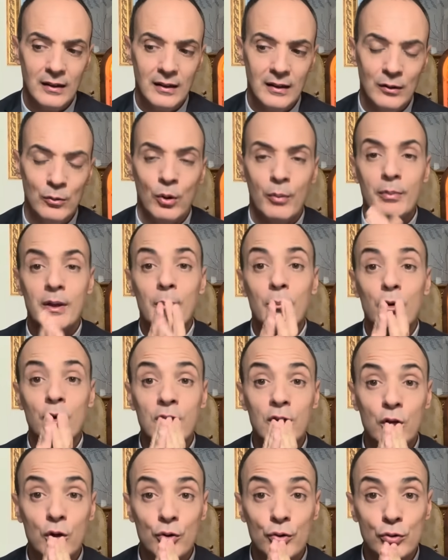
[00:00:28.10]
lo abbiamo
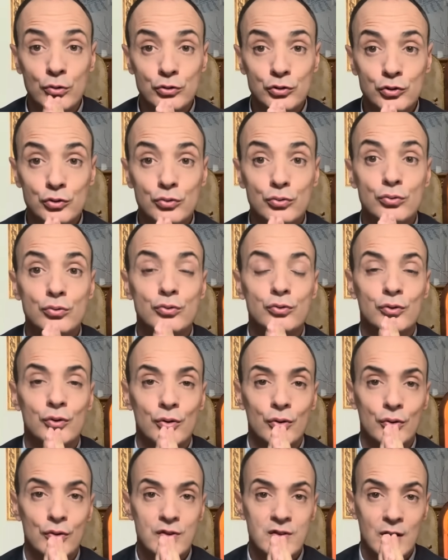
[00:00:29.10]

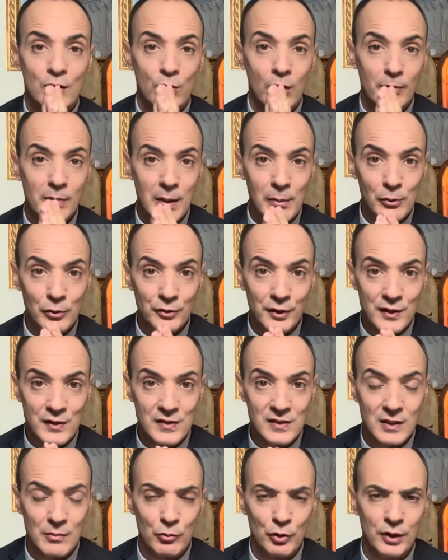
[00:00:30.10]
riconosciuto, se lo abbiamo
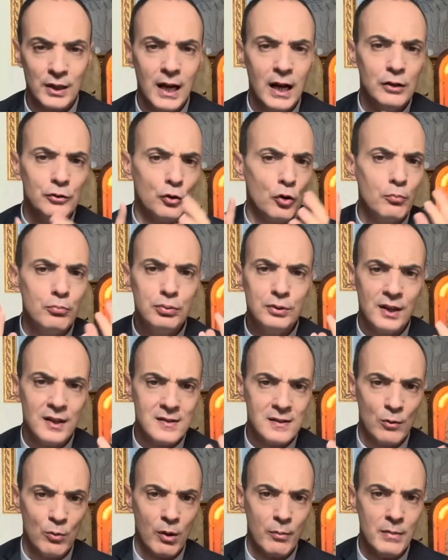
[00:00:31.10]
testimoniato oppure
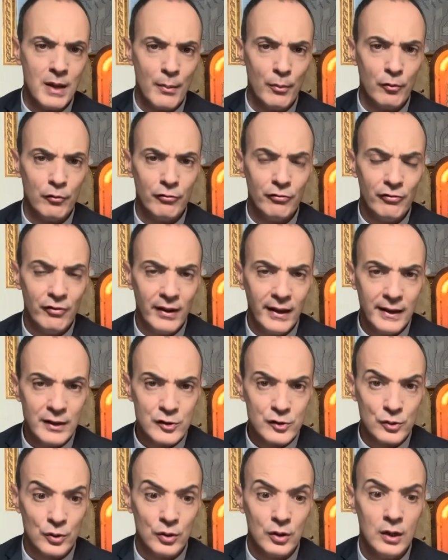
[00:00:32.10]
se lo abbiamo
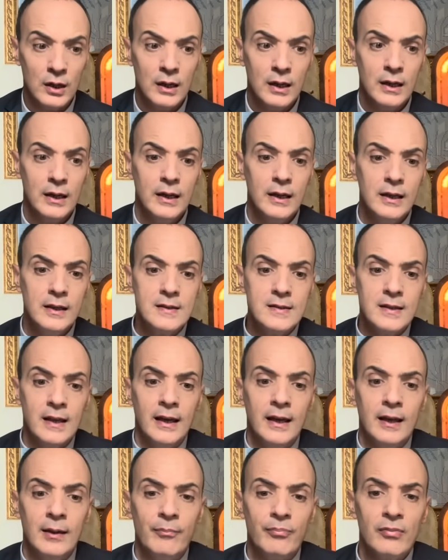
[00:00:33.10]
offeso,
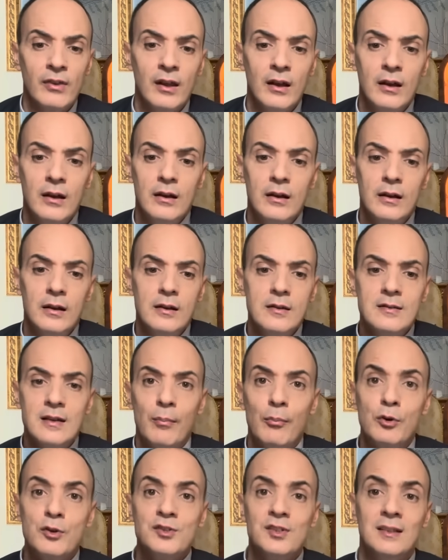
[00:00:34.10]
se
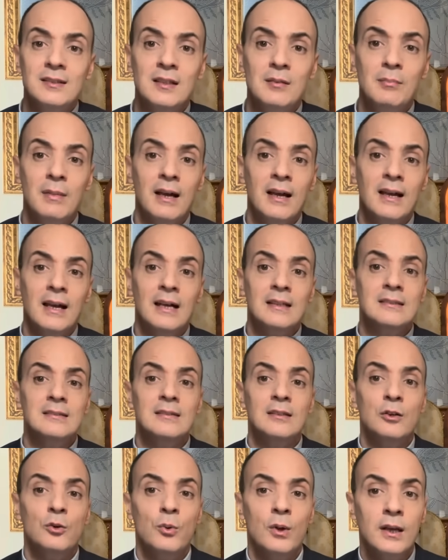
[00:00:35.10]
siamo stati mancanti
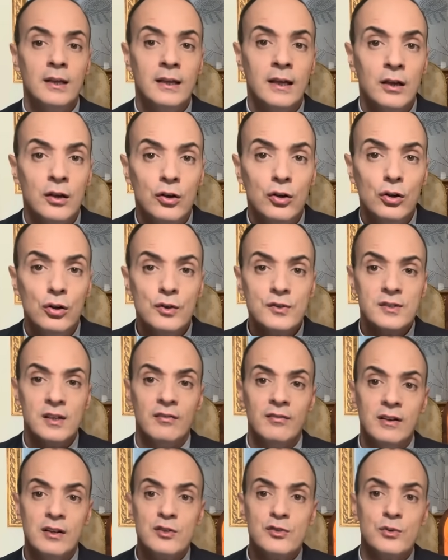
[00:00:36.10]
in qualche cosa
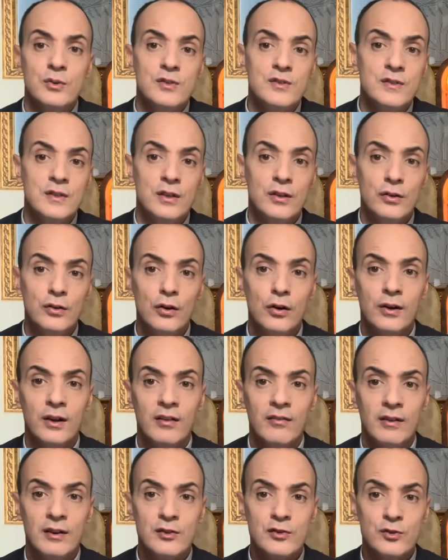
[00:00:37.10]
verso il Signore,
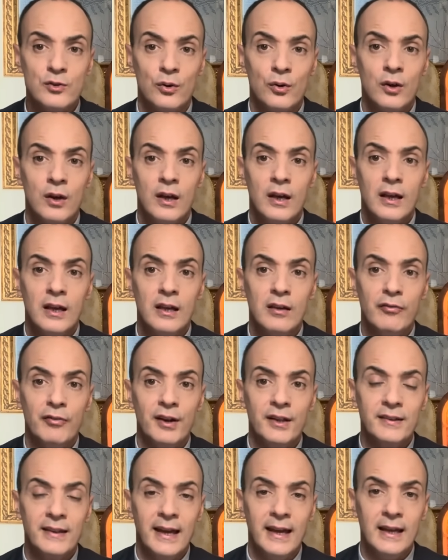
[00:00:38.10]
verso i
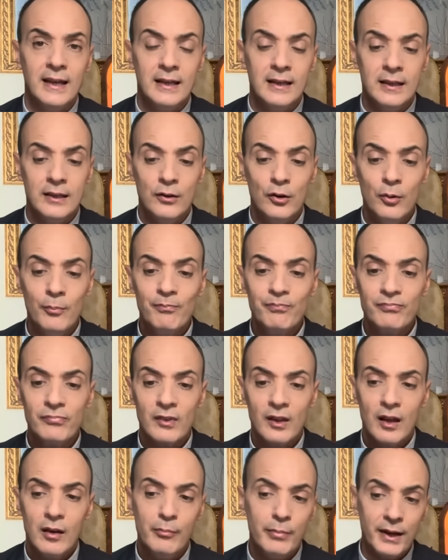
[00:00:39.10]
fratelli, no?
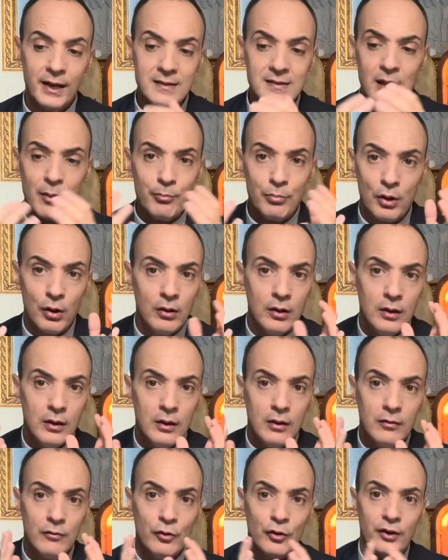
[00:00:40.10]
Per esempio,
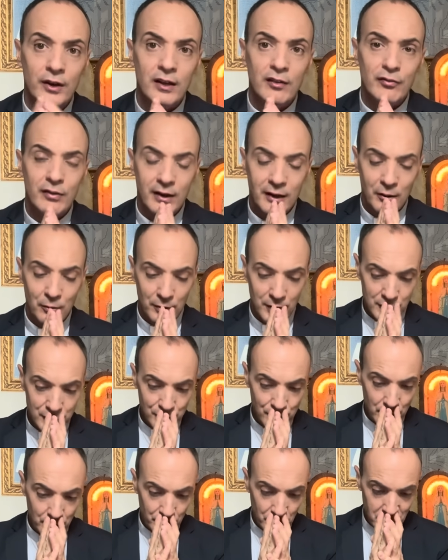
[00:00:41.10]
vorrei fare una
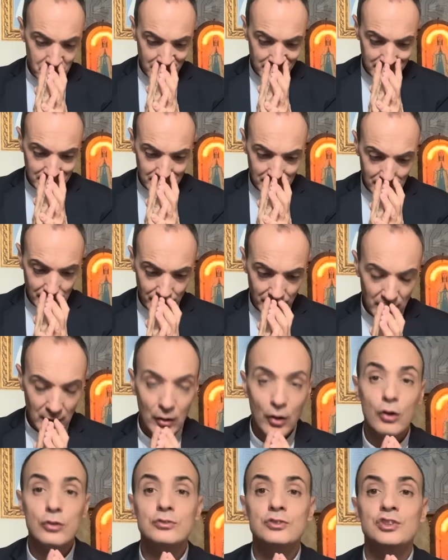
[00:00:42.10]
sola domanda.
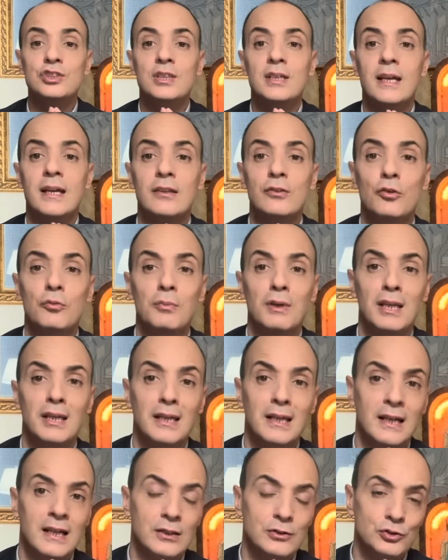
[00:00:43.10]
Oggi che è
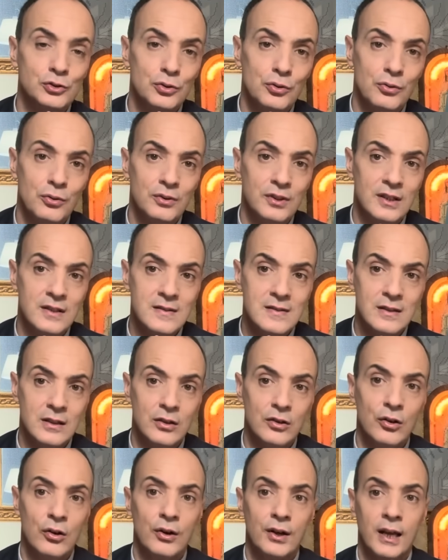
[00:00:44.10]
domenica, giorno del
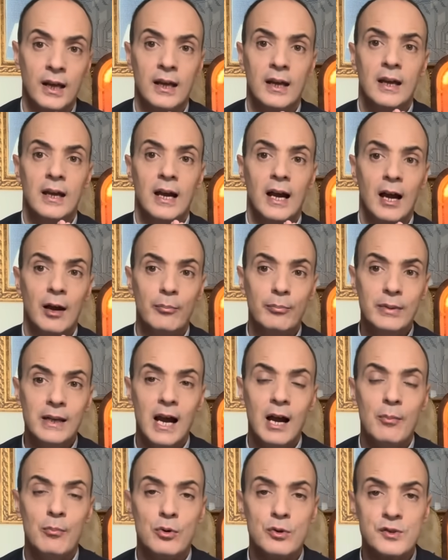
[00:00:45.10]
Signore,
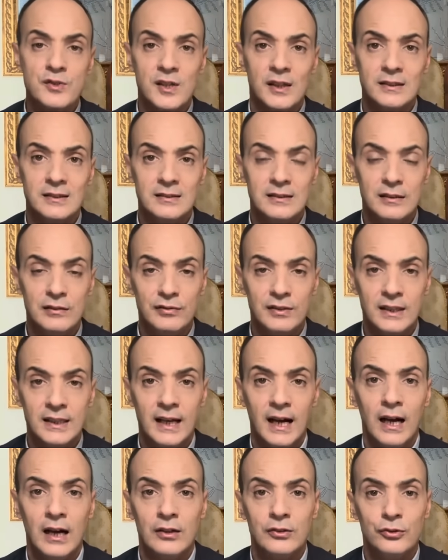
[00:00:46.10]
abbiamo
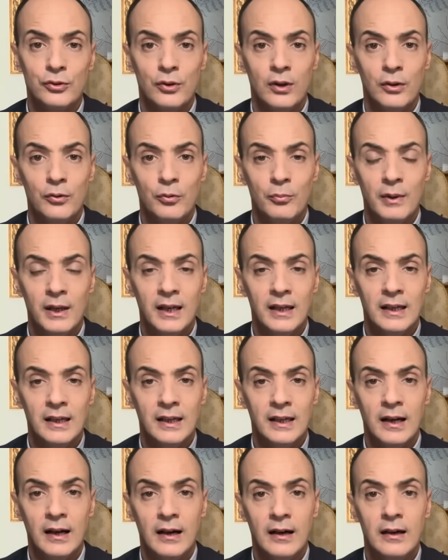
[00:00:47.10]
santificato la
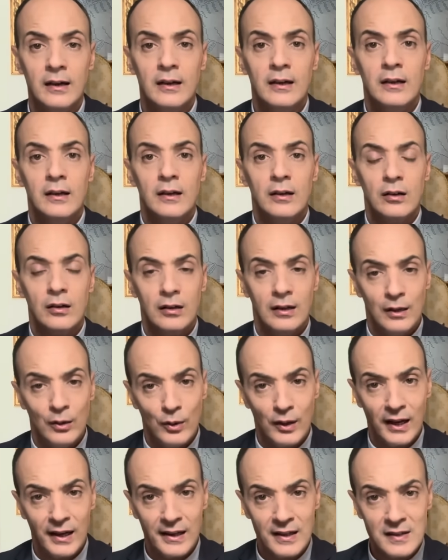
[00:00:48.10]
domenica,
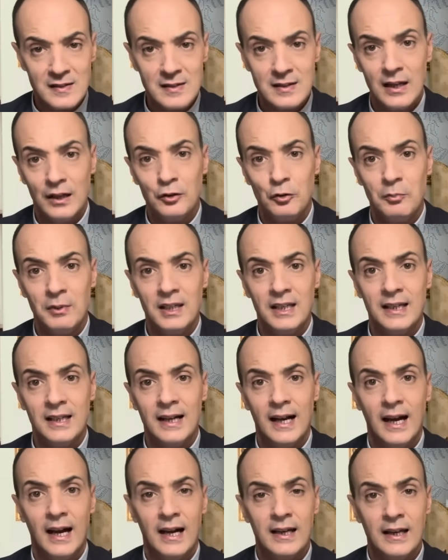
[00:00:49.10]
l'Eucarestia
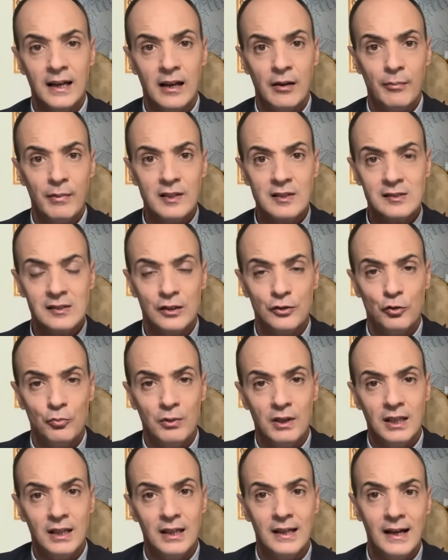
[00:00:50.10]
domenicale, la messa
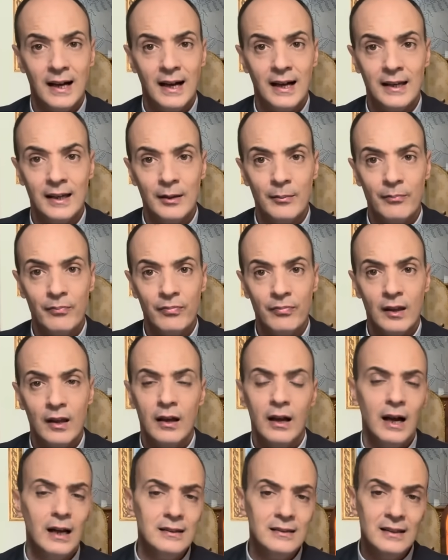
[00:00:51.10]
domenicale?
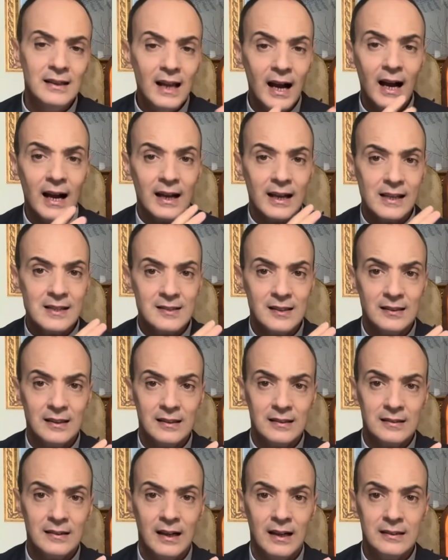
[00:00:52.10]
Al di là che siete
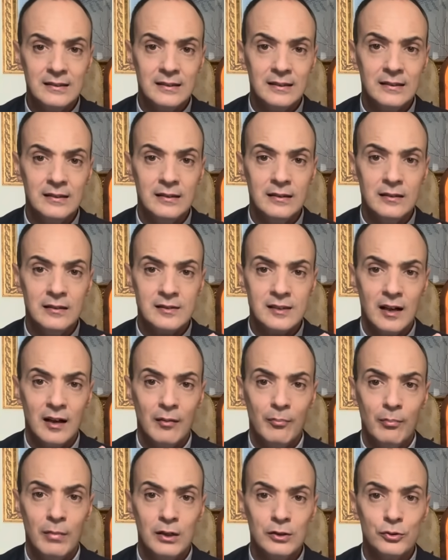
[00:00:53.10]
andati di
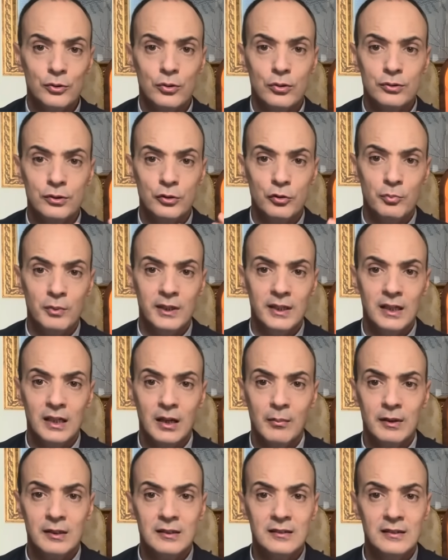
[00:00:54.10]
sabato, di domenica
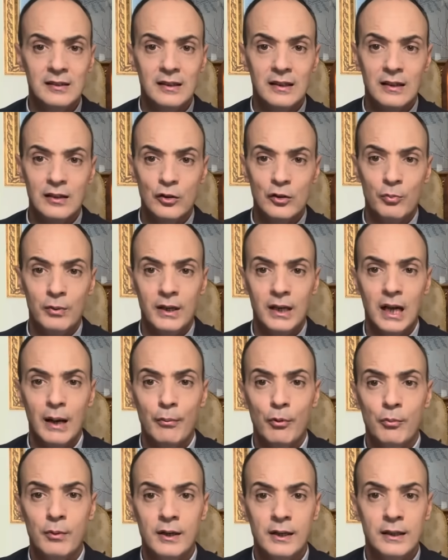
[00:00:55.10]
mattina, di domenica
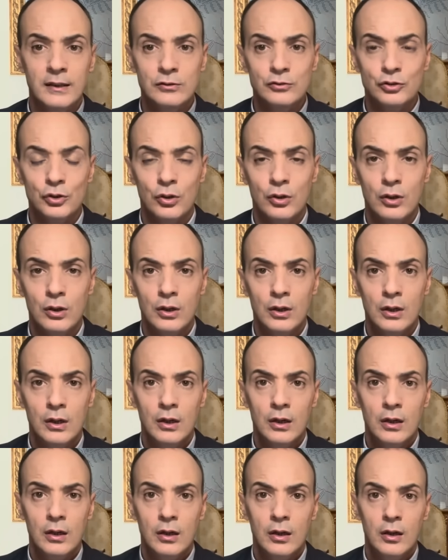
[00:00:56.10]
pomeriggio,
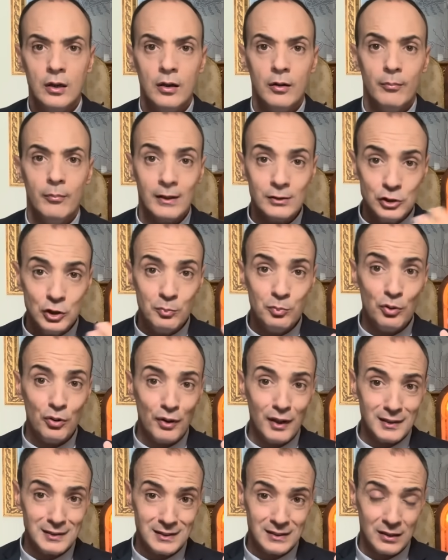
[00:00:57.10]
ma ci può
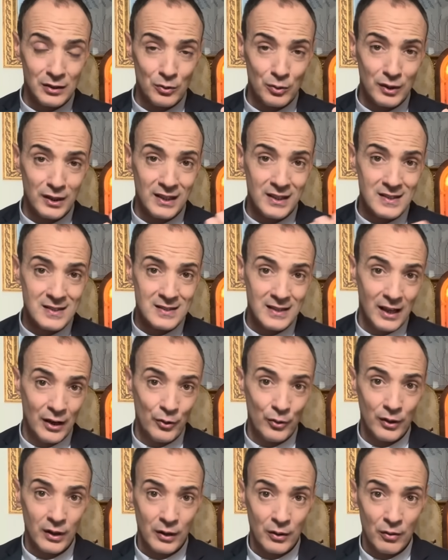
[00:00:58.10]
essere un
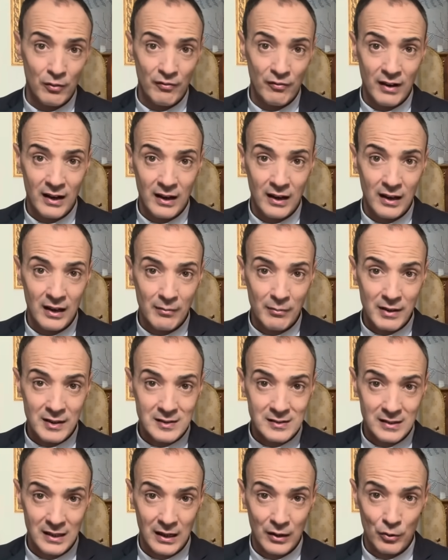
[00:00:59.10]
cristiano che non va alla
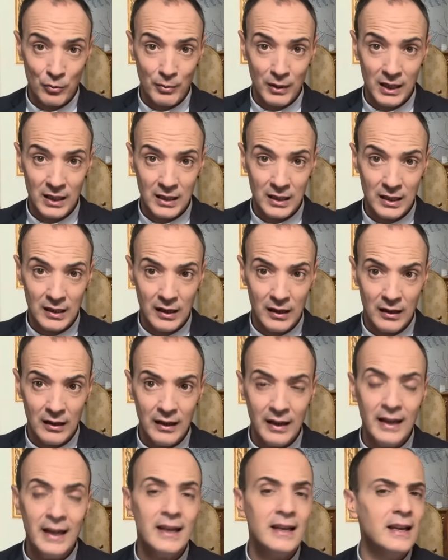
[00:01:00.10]
messa la domenica?
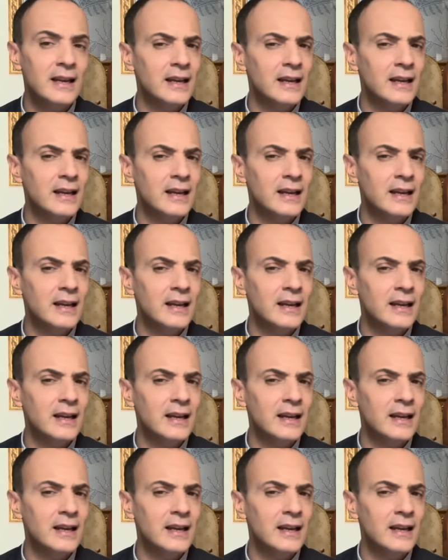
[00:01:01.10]
E che